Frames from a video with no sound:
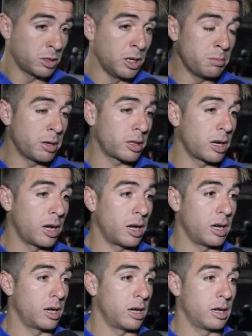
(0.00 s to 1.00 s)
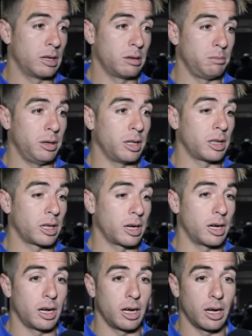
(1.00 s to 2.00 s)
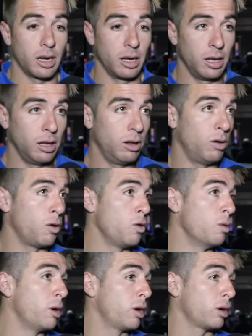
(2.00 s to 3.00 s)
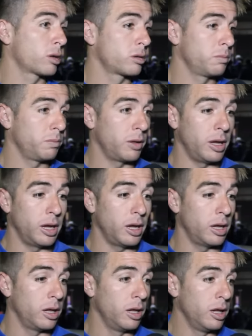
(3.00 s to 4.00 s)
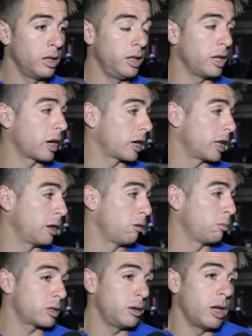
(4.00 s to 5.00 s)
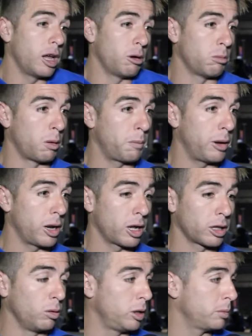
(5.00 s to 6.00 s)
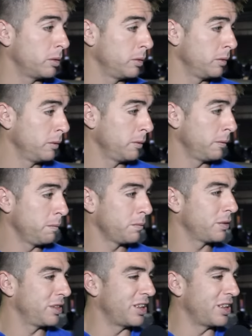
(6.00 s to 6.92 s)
Sí, mientras, mientras los números eh, digan que tenemos posibilidades, lo vamos a pelear hasta el último. Gracias, León.